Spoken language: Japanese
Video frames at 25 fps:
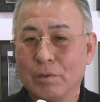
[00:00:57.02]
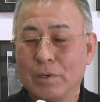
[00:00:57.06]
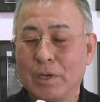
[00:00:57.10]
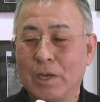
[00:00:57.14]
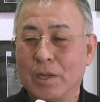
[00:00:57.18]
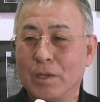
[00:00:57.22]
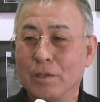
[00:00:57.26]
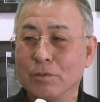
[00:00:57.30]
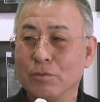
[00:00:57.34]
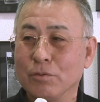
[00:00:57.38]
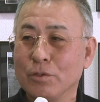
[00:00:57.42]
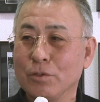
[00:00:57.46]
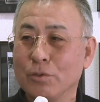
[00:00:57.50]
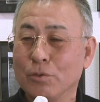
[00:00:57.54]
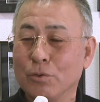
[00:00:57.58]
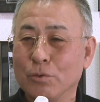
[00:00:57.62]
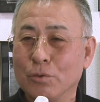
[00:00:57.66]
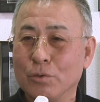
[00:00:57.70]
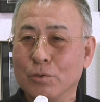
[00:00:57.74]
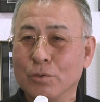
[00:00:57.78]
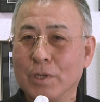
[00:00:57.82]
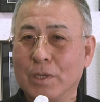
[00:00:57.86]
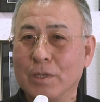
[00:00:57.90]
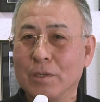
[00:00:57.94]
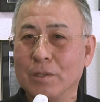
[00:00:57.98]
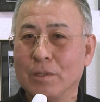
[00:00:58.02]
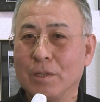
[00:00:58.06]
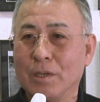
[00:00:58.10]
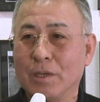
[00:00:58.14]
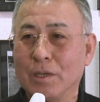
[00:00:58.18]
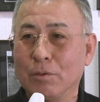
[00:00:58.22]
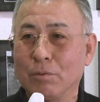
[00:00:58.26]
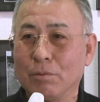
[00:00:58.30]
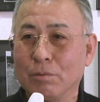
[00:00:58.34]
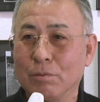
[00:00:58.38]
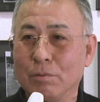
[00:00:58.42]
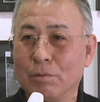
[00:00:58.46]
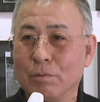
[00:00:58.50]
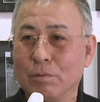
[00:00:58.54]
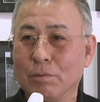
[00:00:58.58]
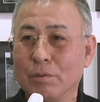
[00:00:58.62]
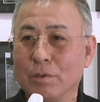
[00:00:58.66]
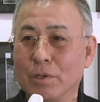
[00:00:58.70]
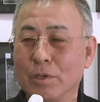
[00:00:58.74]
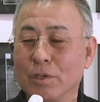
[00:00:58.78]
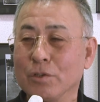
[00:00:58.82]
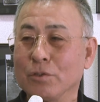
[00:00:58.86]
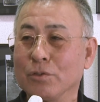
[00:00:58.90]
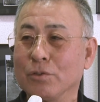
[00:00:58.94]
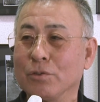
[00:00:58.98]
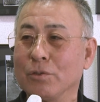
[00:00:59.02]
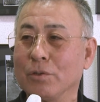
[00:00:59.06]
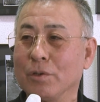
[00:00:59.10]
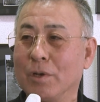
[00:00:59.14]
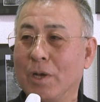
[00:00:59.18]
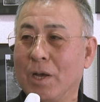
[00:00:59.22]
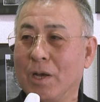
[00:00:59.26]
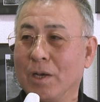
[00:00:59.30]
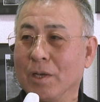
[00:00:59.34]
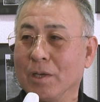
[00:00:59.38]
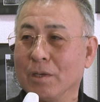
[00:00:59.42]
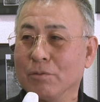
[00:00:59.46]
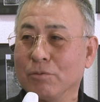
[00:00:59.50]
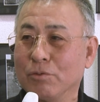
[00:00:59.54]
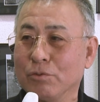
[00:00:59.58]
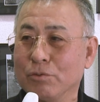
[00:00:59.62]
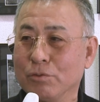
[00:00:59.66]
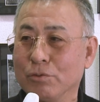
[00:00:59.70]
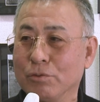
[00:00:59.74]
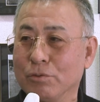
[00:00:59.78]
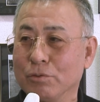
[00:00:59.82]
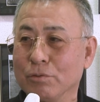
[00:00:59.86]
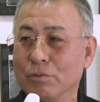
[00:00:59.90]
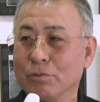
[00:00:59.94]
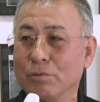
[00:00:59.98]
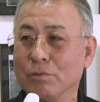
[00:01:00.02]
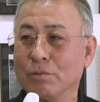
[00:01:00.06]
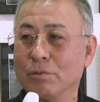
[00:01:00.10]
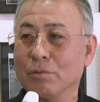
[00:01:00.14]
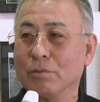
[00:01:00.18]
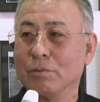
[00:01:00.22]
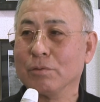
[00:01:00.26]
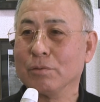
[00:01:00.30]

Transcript: 唐津に残されたあの歴史の発掘